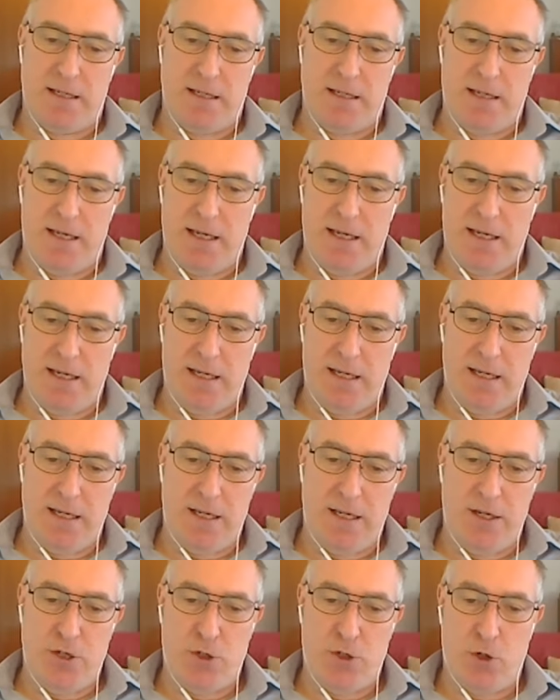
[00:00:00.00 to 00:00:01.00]

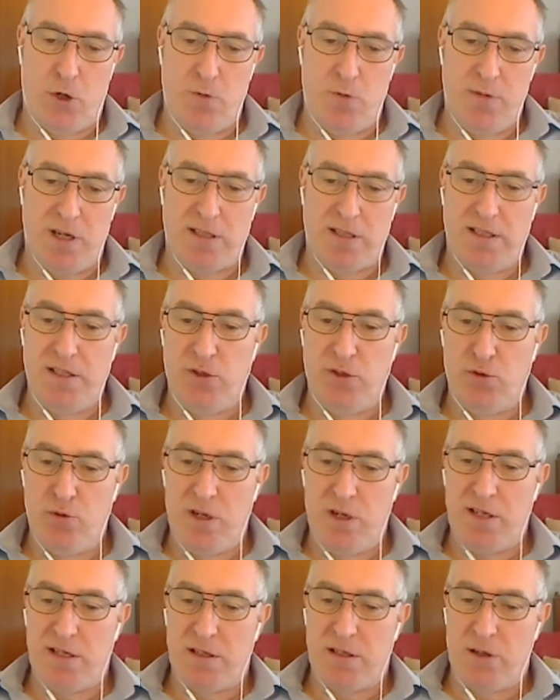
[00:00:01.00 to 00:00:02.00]
et je remercie tous
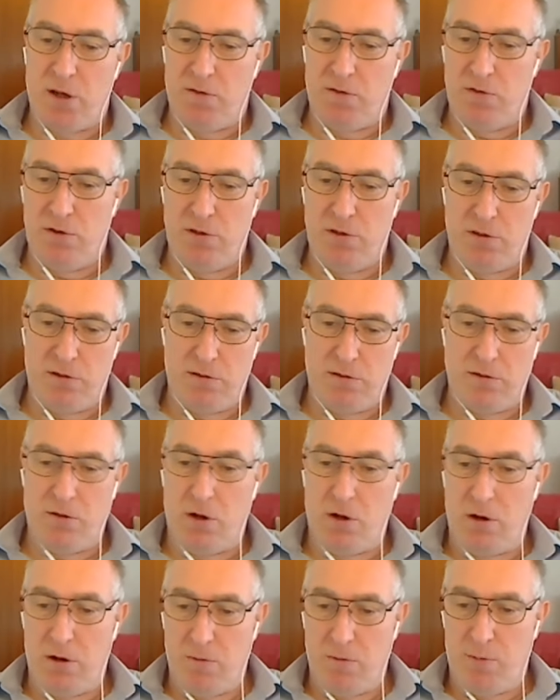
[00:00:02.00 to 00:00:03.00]
les
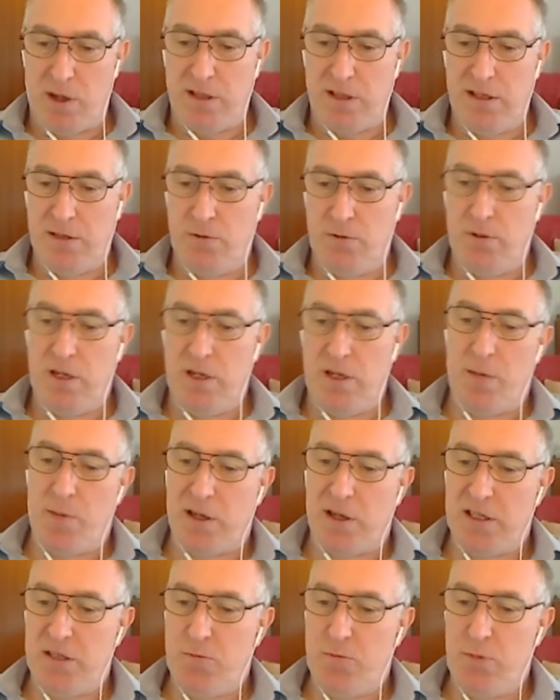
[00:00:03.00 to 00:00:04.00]
intervenants, en particulier la
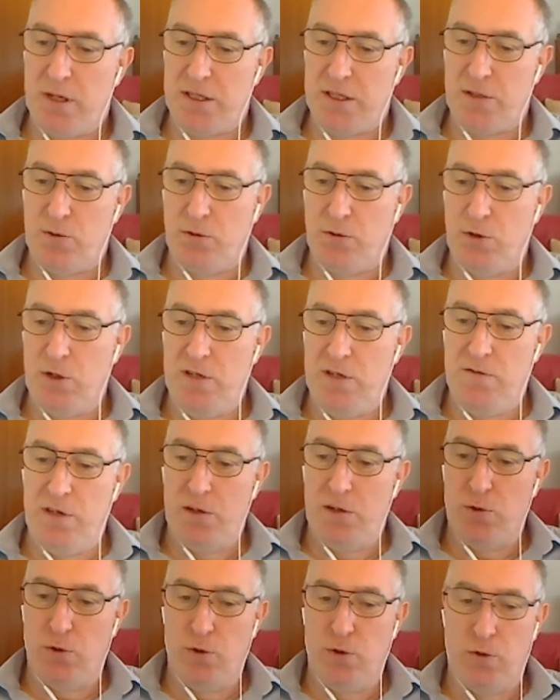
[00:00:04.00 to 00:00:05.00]
participation
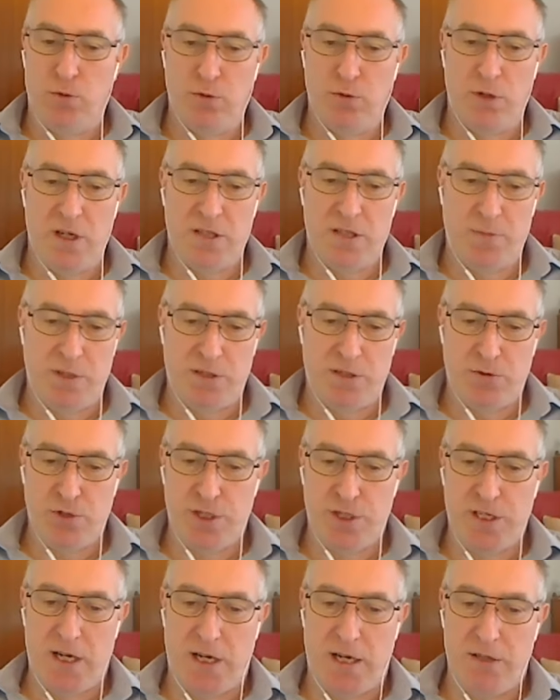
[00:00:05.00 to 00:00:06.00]
d'Olivier Caudron de l'Inspection
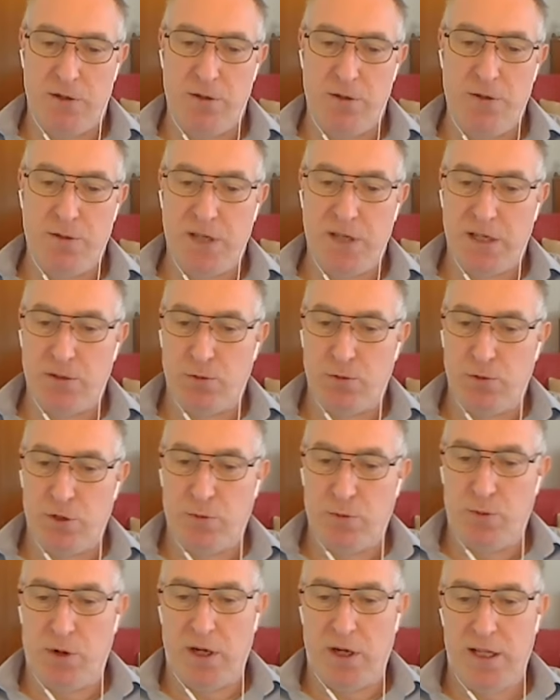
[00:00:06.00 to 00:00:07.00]
générale de l'éducation, du
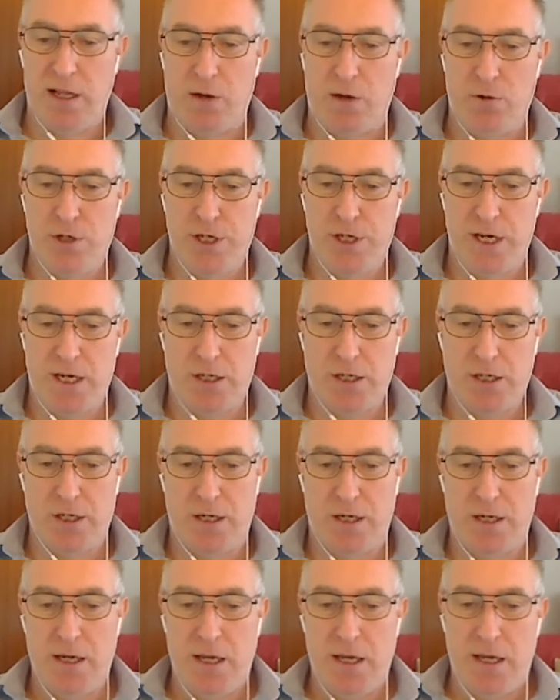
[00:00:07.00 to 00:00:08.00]
sport et de la recherche
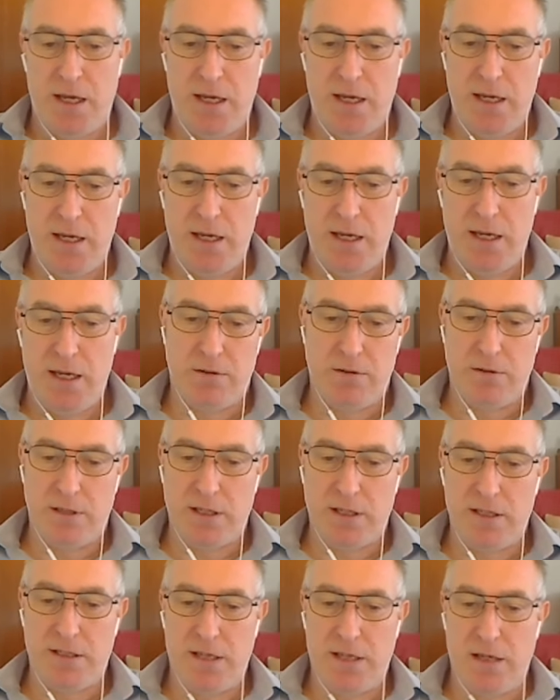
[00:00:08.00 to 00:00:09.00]
hein, et
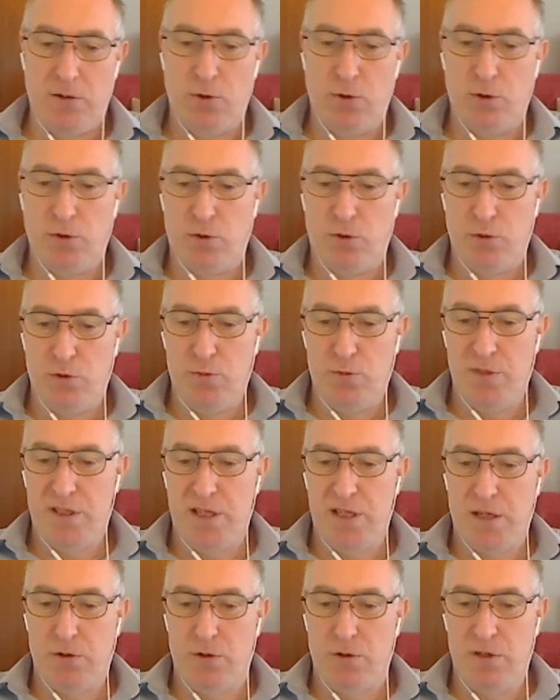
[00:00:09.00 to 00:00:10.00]
Christelle Gautron du
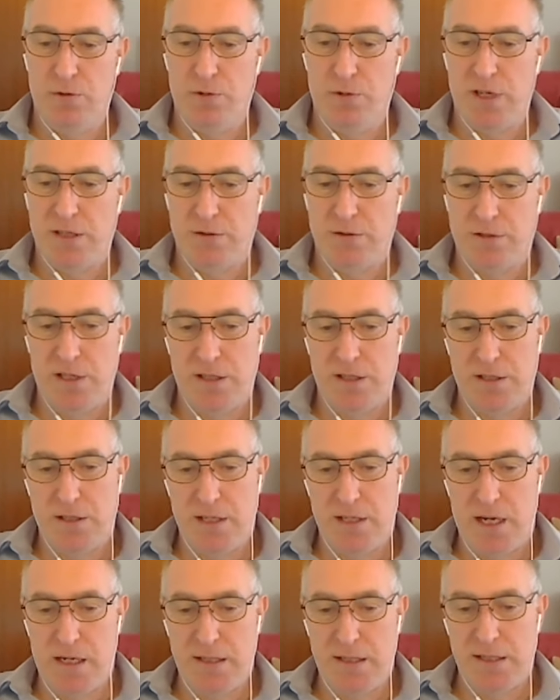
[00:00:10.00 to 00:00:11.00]
ministère de l'Éducation
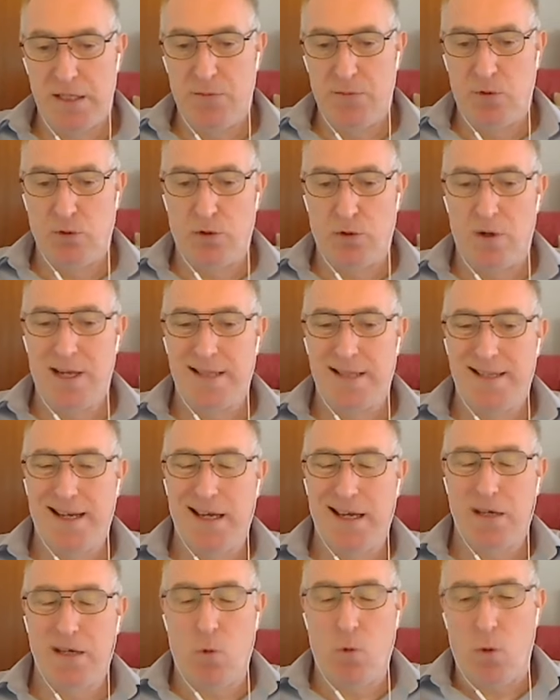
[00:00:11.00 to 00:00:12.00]
nationale, ce qui montre
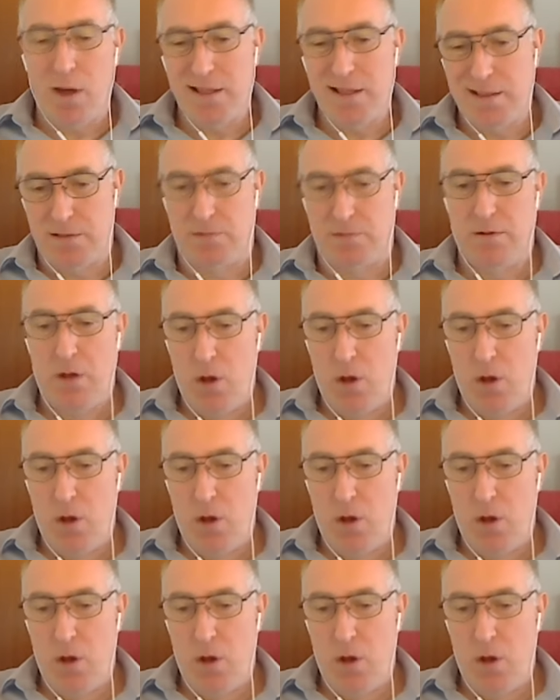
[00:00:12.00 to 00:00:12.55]
l'intérêt croissant